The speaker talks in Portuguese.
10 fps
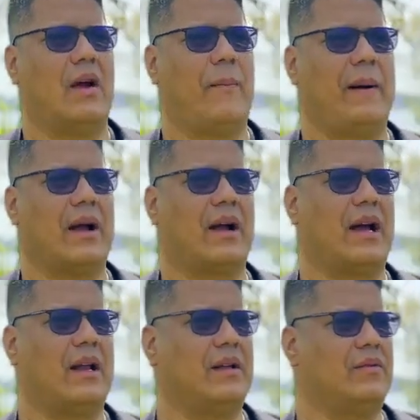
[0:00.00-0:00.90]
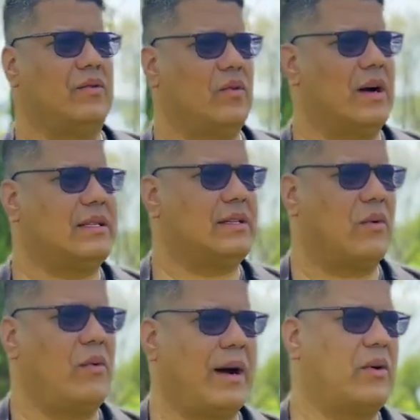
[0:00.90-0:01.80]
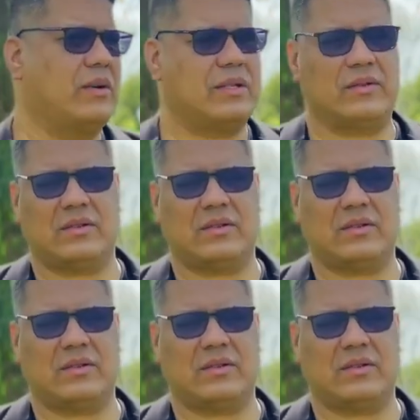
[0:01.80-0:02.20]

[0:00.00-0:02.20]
eu pego aquela nuance, alguma coisa,